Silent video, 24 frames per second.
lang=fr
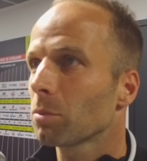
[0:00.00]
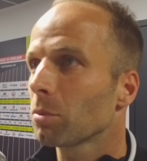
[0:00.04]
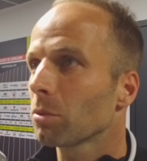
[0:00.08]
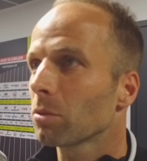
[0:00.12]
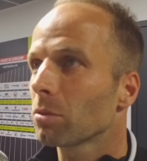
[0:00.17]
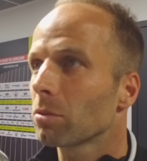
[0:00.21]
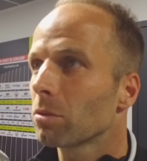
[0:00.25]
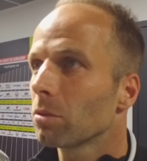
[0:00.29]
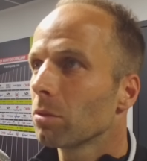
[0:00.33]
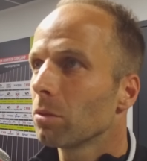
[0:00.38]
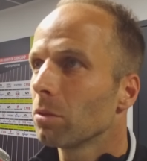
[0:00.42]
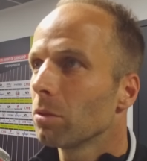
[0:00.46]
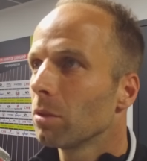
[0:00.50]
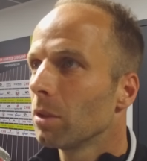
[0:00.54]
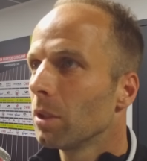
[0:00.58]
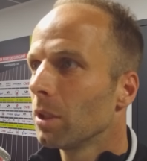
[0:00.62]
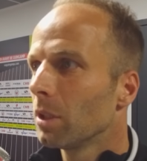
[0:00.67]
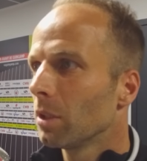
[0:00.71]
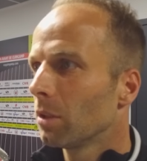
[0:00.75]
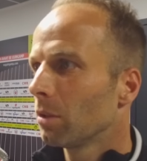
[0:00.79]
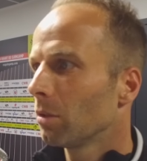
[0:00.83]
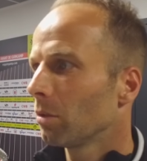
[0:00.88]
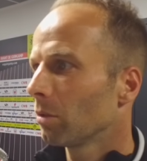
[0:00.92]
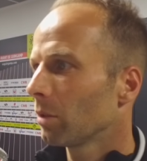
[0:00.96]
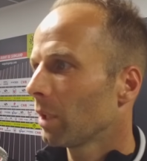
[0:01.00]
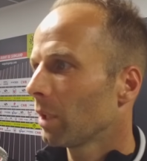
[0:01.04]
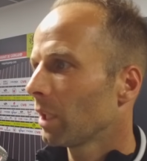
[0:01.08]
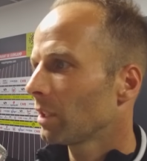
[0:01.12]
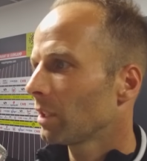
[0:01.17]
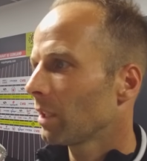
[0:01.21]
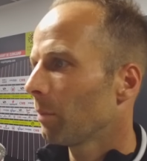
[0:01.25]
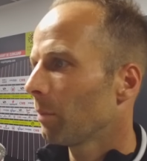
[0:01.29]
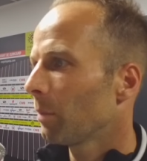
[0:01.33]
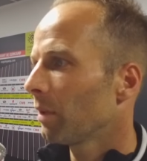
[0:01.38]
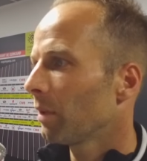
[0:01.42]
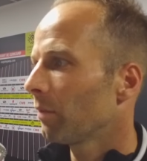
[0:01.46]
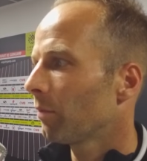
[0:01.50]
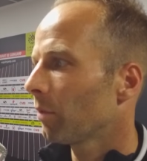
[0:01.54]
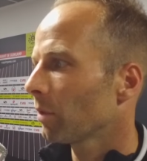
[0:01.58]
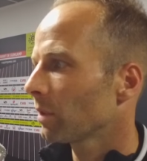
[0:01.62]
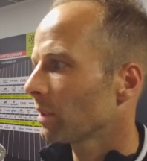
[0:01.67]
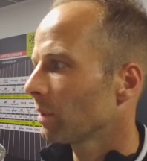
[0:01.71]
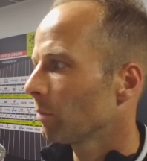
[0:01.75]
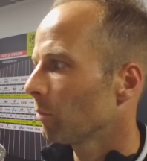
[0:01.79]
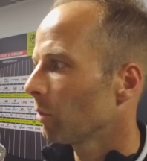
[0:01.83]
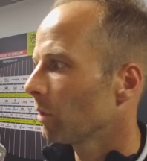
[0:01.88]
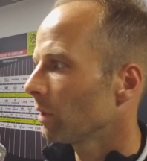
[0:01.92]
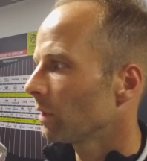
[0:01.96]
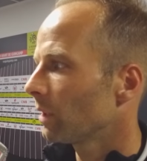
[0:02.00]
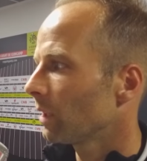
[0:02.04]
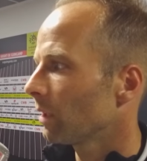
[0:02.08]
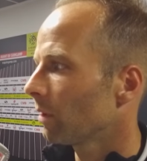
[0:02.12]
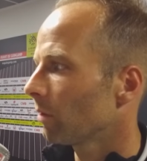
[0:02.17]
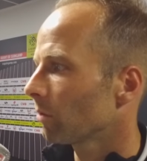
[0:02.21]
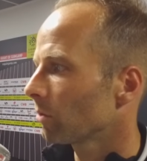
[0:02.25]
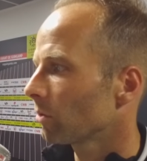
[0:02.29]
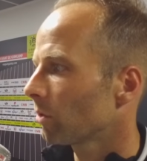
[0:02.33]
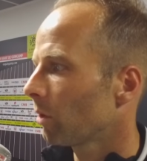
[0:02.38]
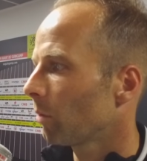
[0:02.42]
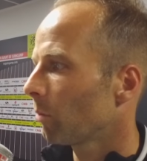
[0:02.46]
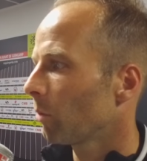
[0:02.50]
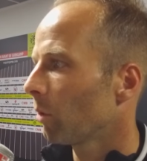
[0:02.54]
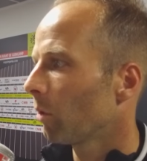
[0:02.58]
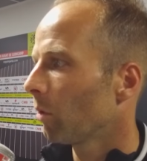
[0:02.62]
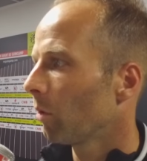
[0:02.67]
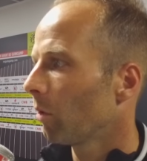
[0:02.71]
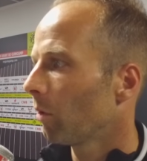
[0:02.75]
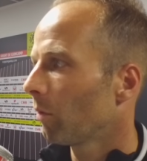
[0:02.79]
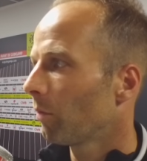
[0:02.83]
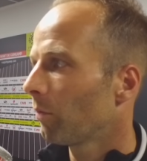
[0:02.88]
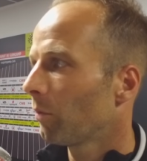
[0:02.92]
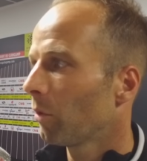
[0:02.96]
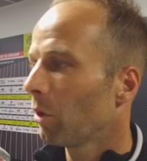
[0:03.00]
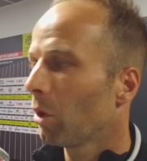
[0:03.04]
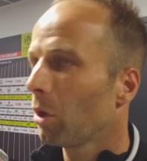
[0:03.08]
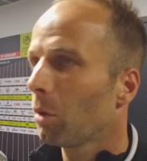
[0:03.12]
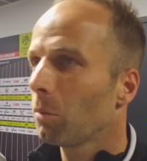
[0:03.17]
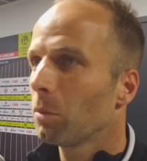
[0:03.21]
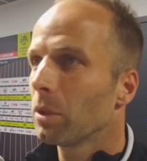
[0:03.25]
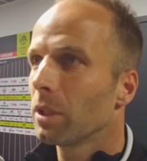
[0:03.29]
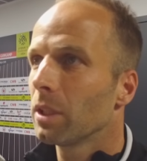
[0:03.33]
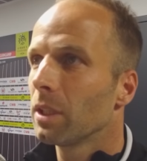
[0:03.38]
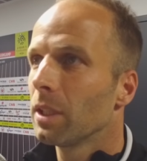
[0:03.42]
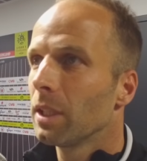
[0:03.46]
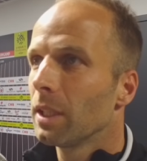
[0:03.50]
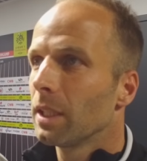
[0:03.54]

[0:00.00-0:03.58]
Je pense qu'on n'a jamais forcément été ensemble en, forme